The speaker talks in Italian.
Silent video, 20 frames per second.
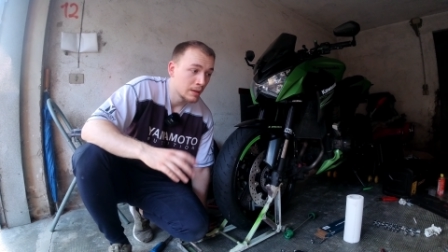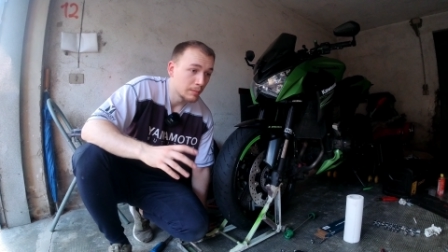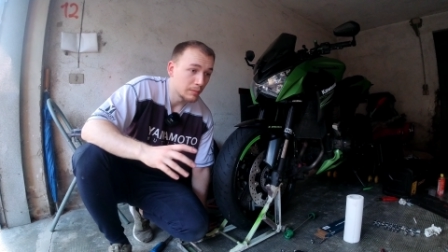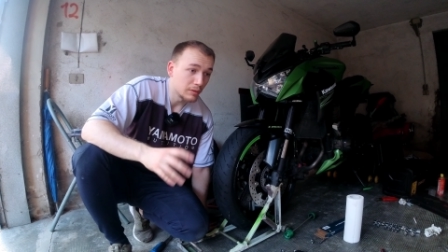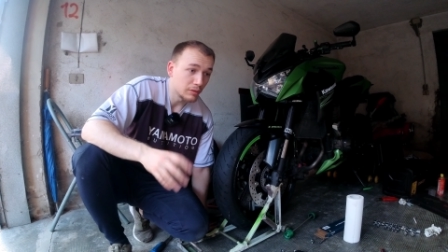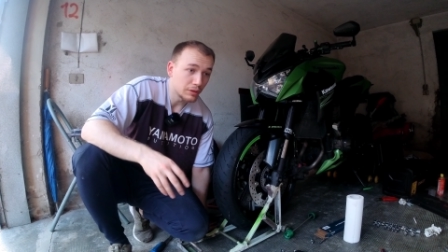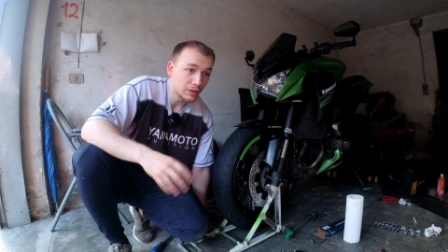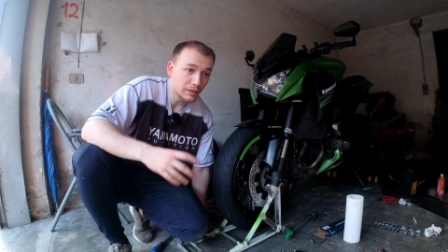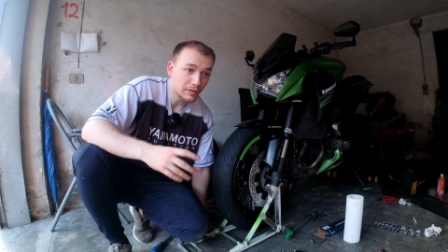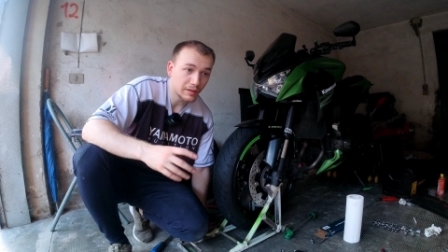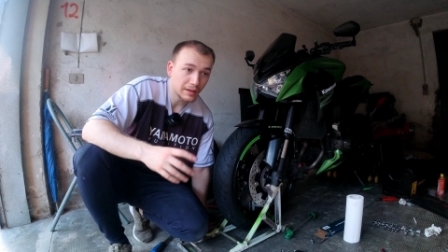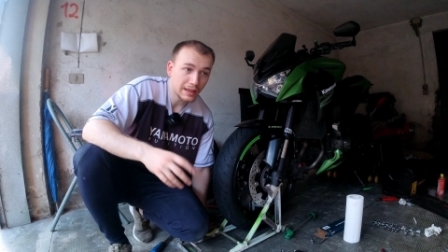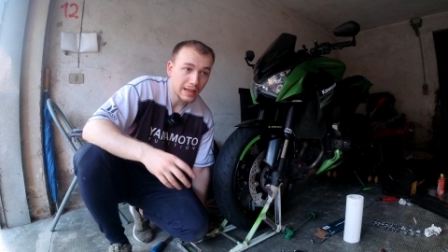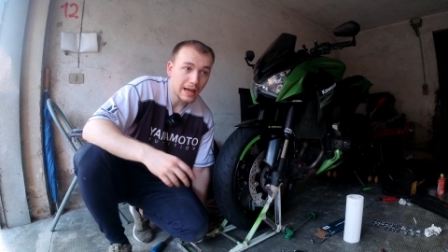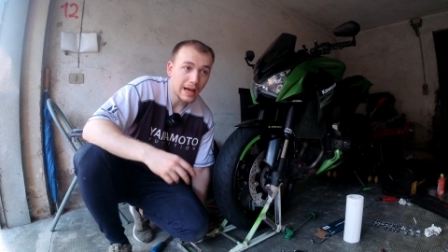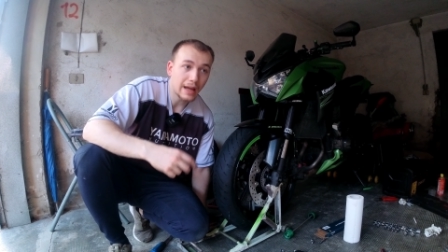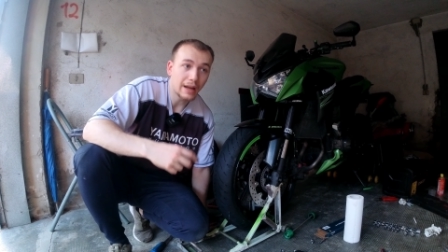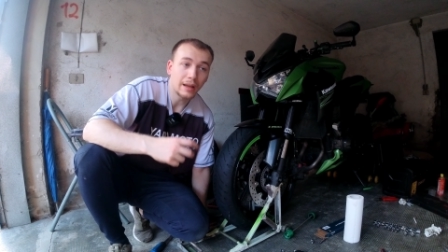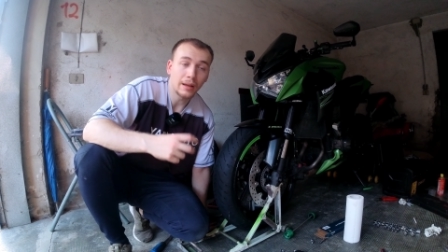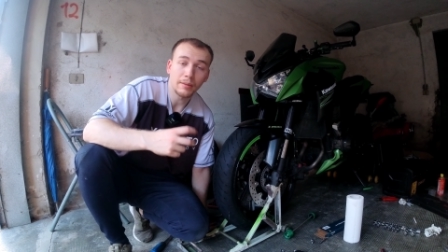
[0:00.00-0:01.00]
bisogna
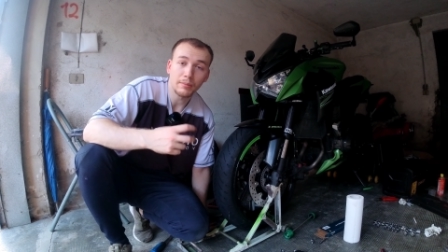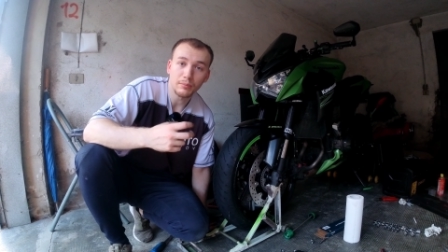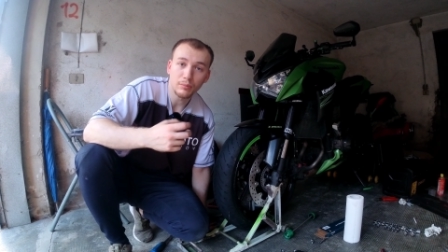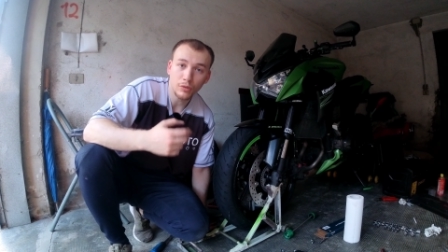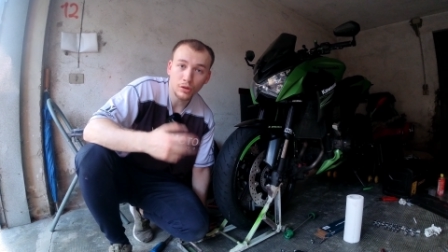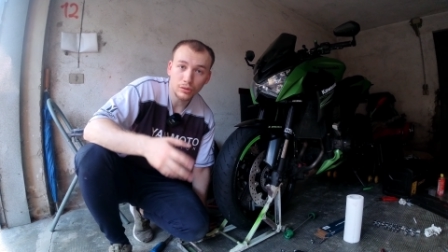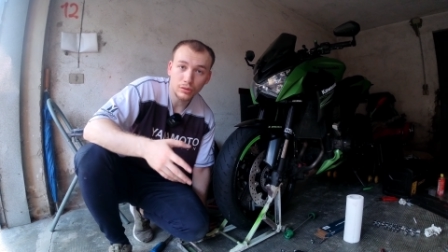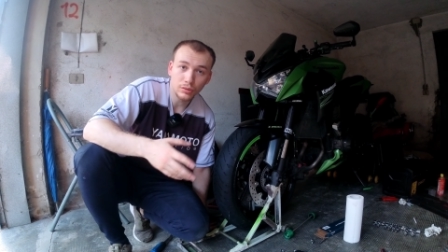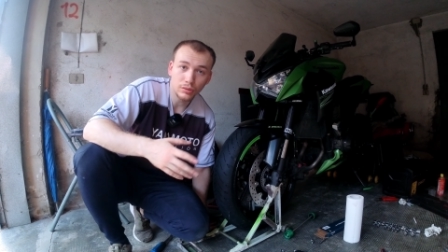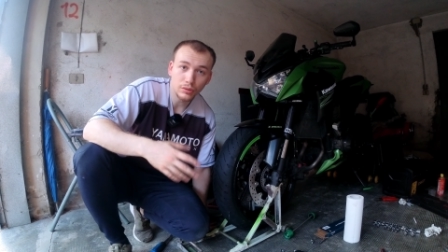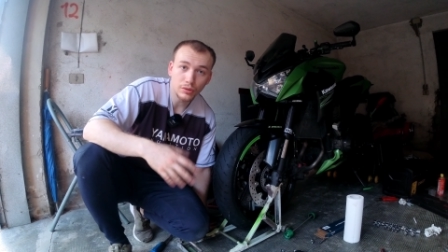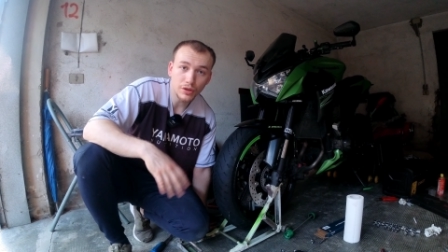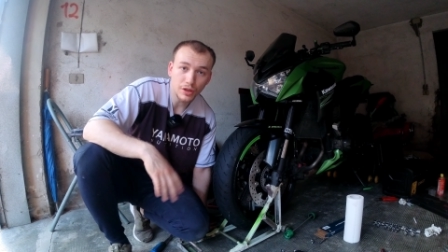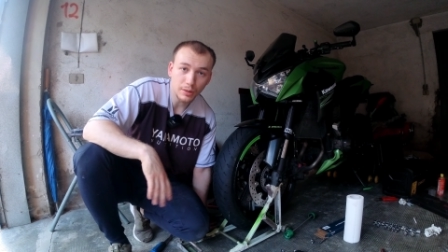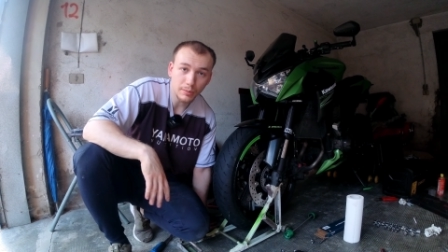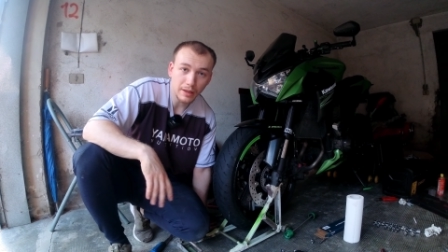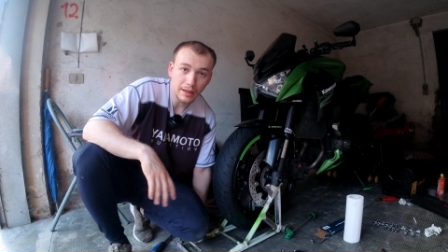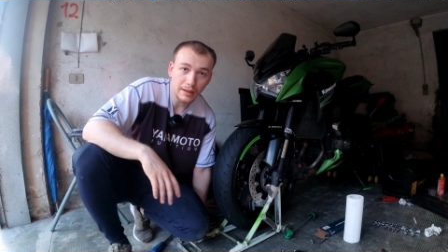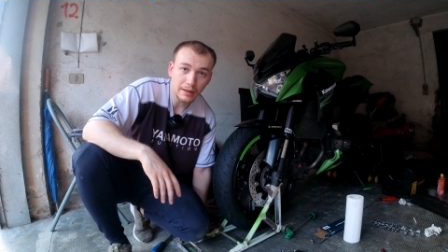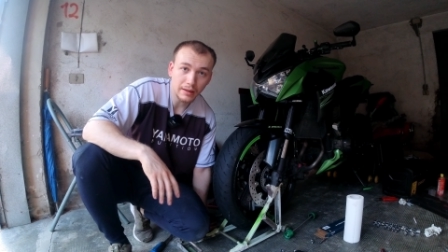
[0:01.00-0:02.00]
frenare molto
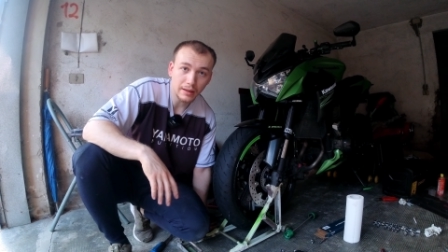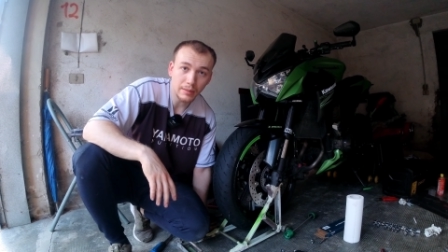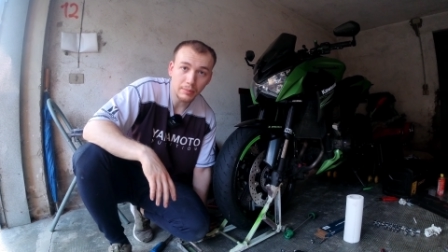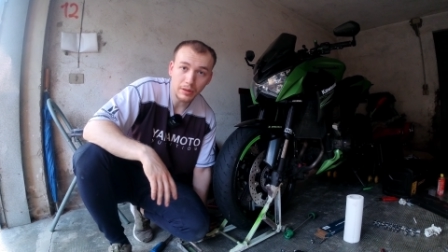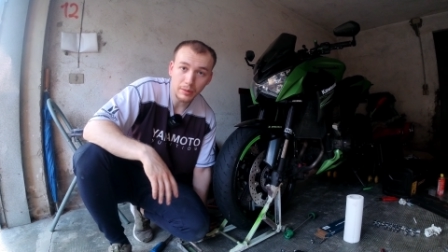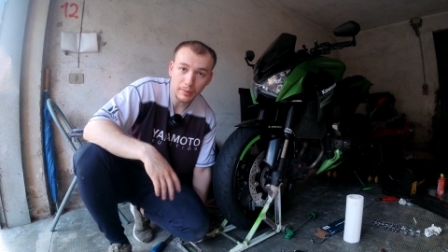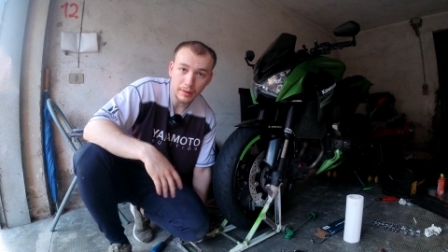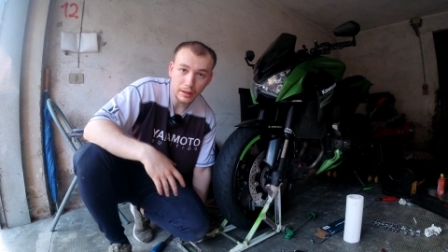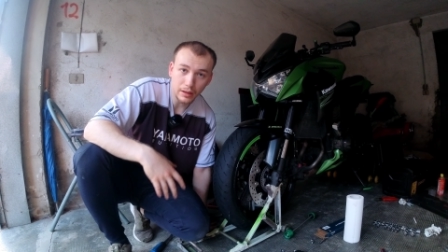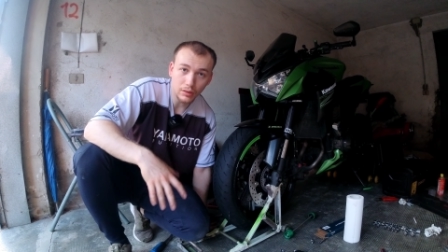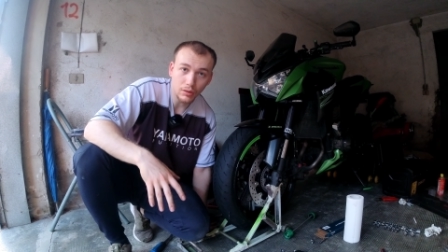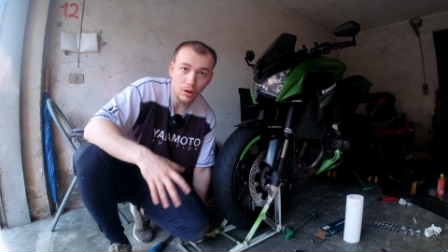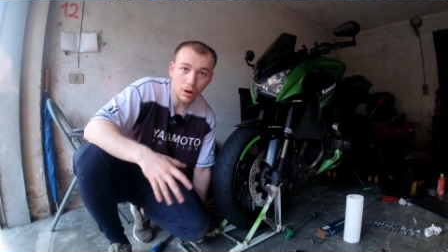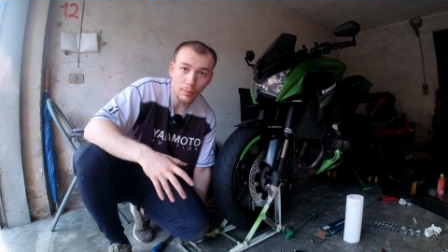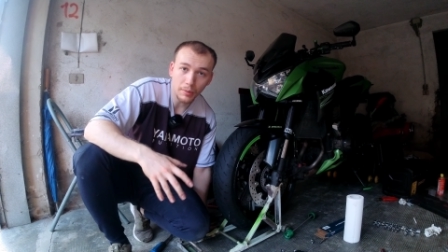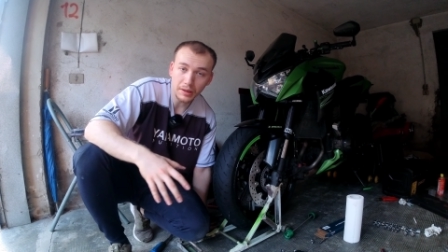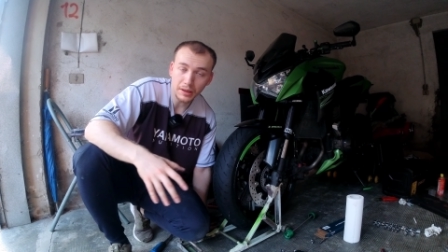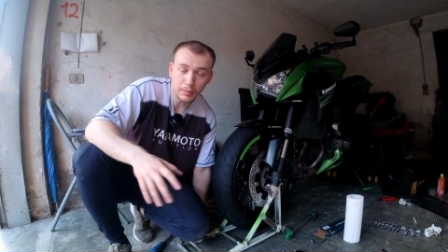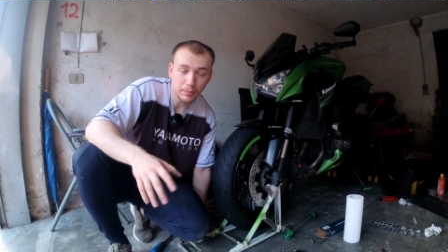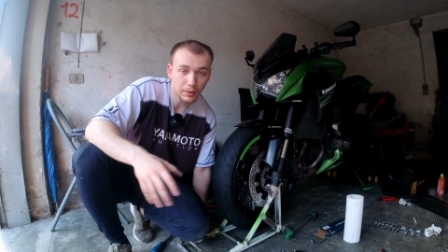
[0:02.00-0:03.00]
dolcemente i primi chilometri,